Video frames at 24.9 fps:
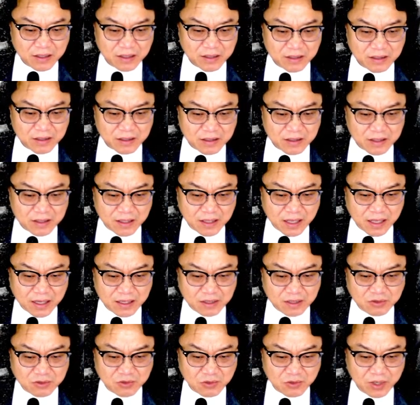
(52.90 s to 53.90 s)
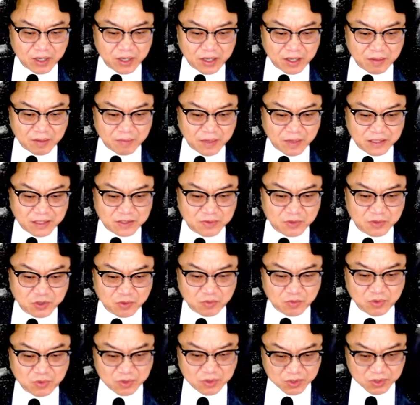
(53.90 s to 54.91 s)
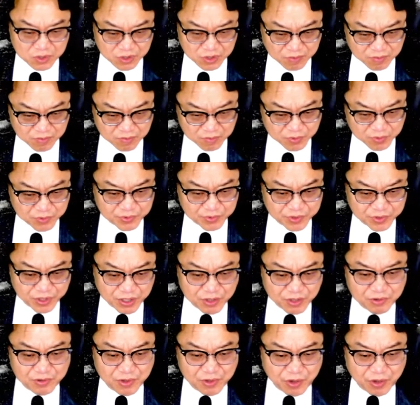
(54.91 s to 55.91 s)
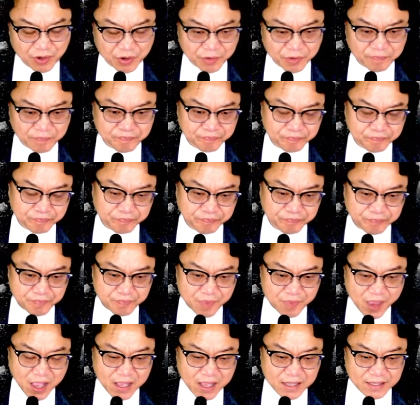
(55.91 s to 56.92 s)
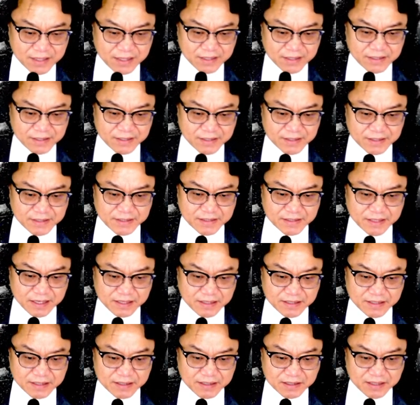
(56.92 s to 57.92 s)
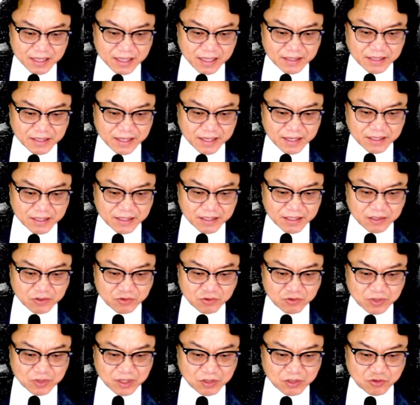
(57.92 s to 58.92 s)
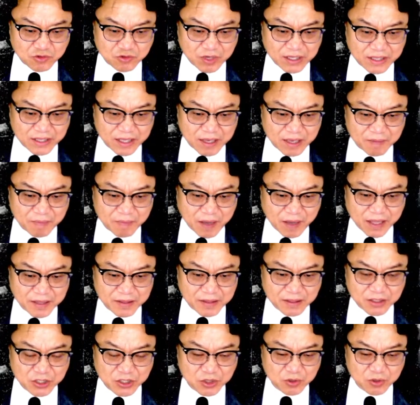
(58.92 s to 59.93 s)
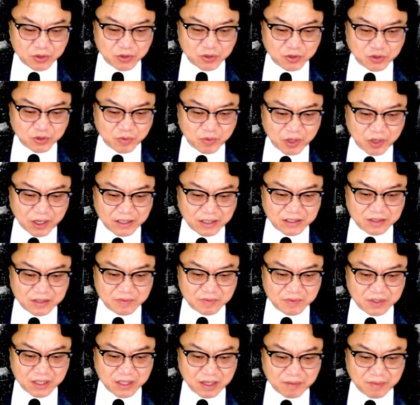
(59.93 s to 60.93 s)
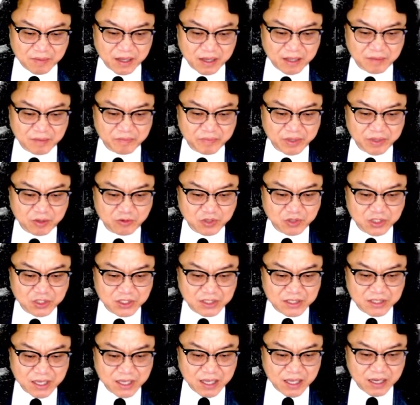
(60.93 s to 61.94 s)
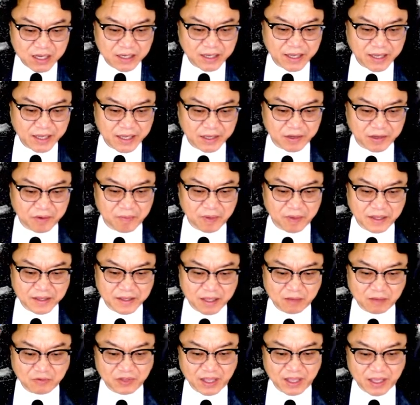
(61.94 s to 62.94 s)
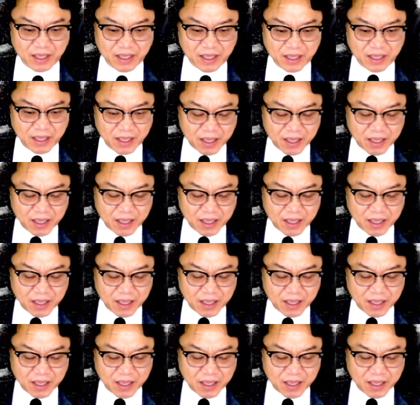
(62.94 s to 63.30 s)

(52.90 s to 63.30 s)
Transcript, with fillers: 일단 하락 쪽에 말씀을 좀 드린 부분이 있고요. 자, 그래서 상당히 중간중간에 반등 시도도 좀 나왔습니다만 미국 시장의 여파 때문에